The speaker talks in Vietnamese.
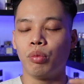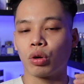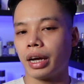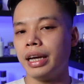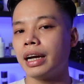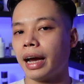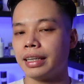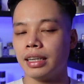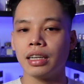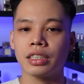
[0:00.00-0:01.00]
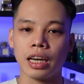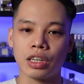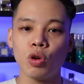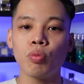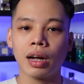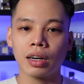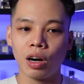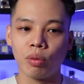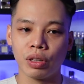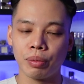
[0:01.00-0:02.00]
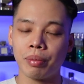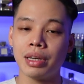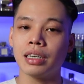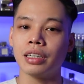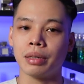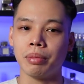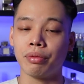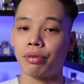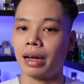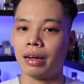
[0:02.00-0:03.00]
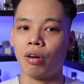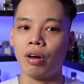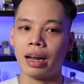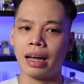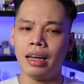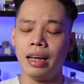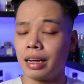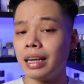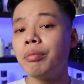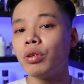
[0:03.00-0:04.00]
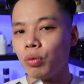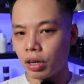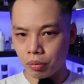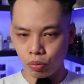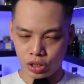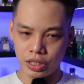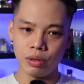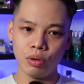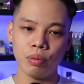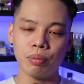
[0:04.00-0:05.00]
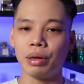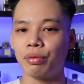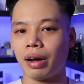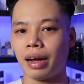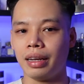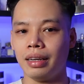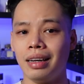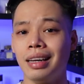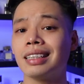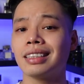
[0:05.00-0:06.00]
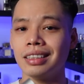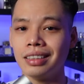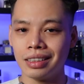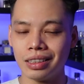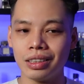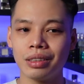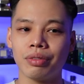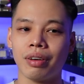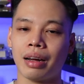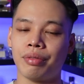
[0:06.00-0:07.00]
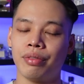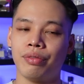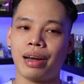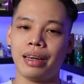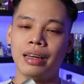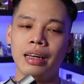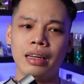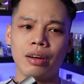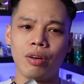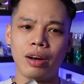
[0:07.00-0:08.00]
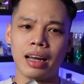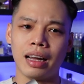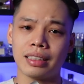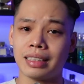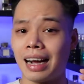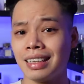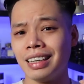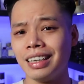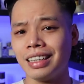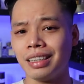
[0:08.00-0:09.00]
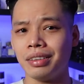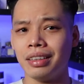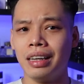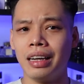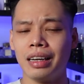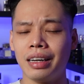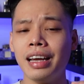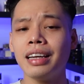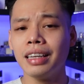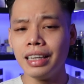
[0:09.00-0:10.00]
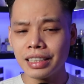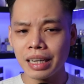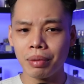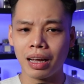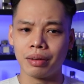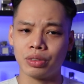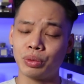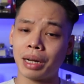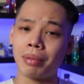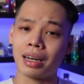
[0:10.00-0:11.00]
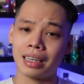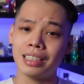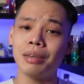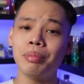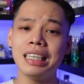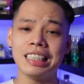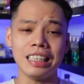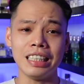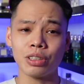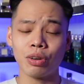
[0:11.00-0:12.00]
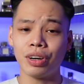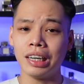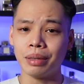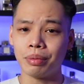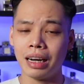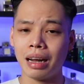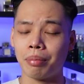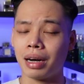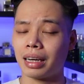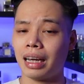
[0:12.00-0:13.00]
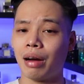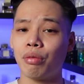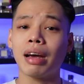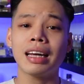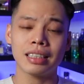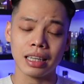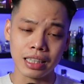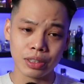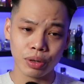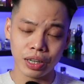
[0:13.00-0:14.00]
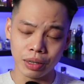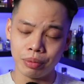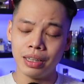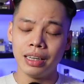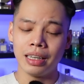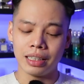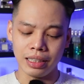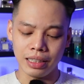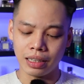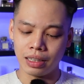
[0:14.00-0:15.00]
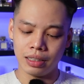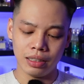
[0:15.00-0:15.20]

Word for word: một cái hình ảnh rất là trẻ trung năng động nhưng mà bây giờ thì mình phải gọi là nghiêm túc hơn một xíu mình phải lịch sự hơn và phải gọi là sáng dậy thì nên nghĩ xem là chúng ta mặc cái sơ mi gì cho nó hợp hay là mặc cái áo vest gì cho nó hợp thì uh,